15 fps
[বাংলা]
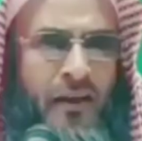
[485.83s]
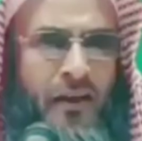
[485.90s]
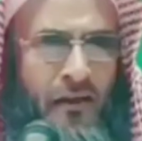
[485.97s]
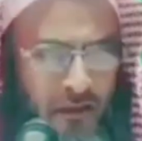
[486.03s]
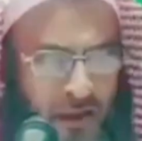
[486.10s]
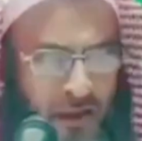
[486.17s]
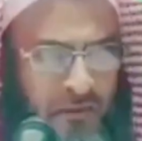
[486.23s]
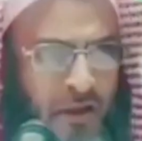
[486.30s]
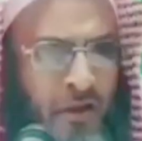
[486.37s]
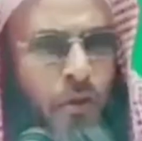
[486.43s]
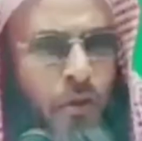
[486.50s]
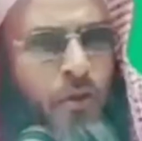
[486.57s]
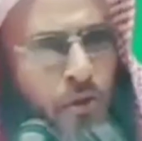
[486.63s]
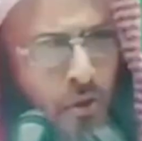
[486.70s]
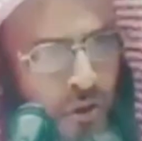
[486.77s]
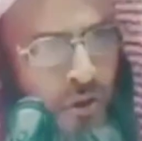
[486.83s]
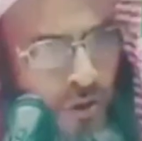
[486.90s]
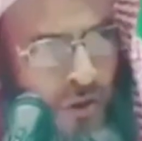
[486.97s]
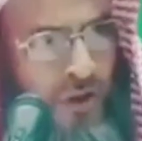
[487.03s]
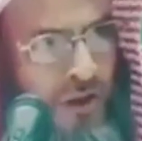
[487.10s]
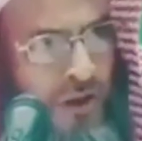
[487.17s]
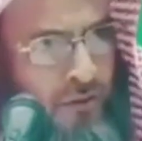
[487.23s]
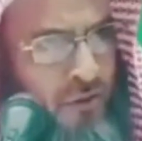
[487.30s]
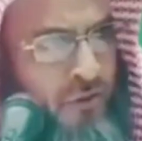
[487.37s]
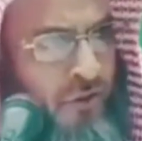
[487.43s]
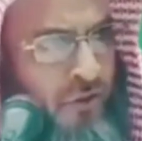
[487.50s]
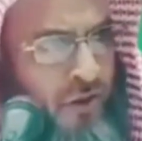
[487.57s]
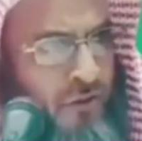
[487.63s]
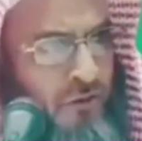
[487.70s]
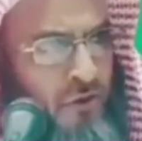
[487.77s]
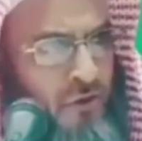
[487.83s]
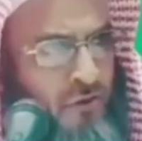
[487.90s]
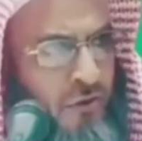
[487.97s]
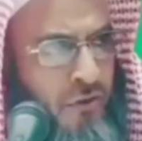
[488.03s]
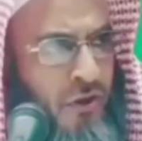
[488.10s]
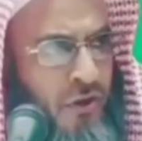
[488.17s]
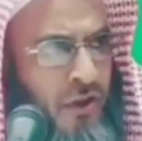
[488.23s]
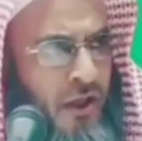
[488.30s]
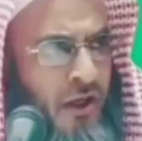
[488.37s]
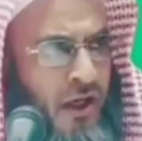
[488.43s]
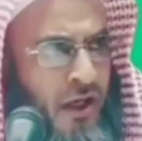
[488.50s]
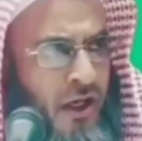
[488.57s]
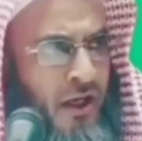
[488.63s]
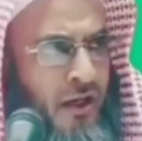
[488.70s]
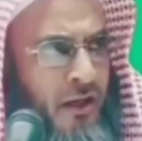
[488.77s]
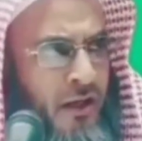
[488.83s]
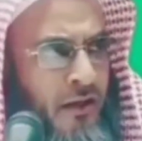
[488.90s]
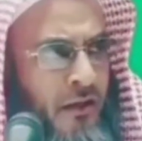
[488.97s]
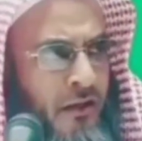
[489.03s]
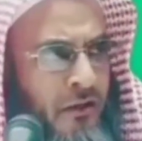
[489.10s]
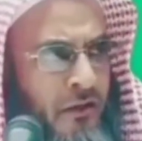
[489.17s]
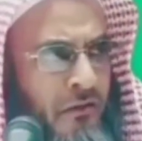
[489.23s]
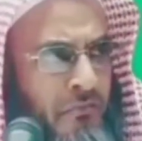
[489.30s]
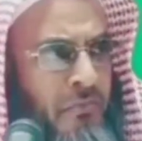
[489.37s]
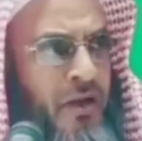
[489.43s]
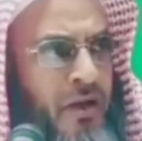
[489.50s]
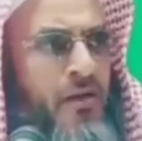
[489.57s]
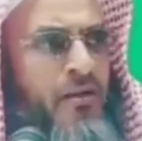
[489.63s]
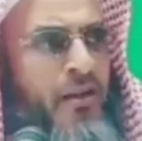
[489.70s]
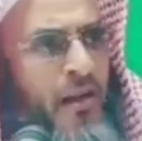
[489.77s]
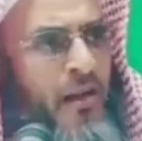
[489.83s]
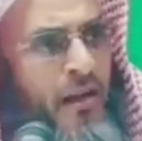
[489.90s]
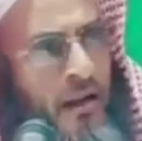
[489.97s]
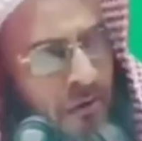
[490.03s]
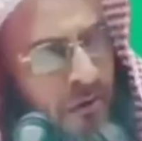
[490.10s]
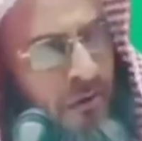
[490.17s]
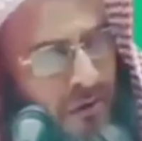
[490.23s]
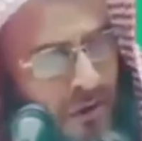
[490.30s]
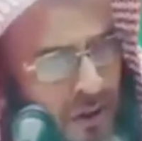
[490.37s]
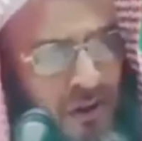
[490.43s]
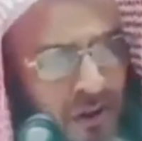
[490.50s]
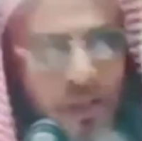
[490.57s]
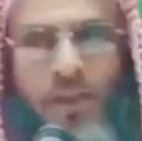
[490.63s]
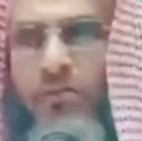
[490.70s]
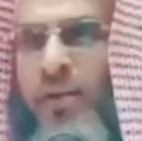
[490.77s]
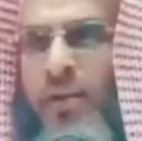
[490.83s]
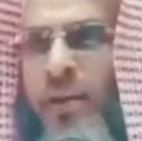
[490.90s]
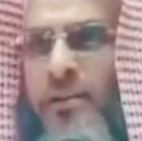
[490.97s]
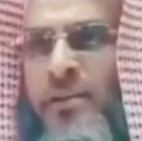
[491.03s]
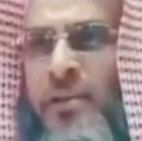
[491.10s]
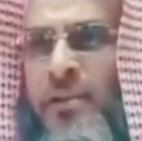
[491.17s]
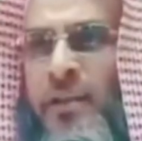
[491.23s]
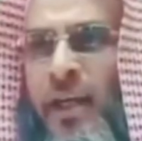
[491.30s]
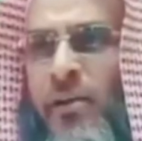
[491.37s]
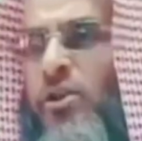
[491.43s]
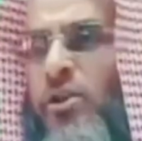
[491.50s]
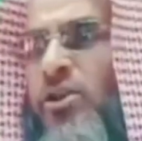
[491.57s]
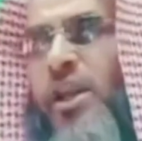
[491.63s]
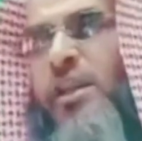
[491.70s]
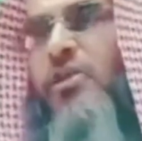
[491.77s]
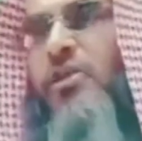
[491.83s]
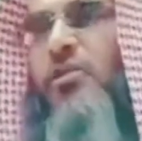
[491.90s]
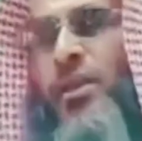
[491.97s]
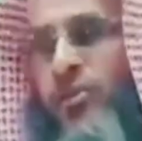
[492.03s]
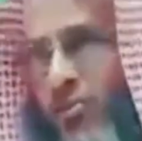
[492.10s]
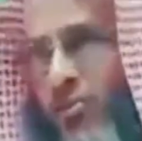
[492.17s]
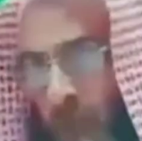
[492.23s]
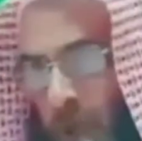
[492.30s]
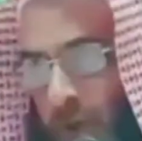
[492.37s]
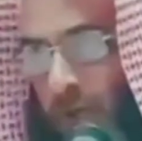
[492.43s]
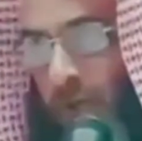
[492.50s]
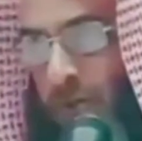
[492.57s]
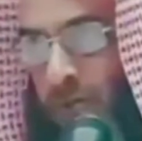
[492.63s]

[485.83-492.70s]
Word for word: কথা বলছে গোসুল করে না বছরকে বছর হ্যাঁ মাজায় গদ্দিন সিনহে আছে আর অসাধারণ কিছু দেখাচ্ছে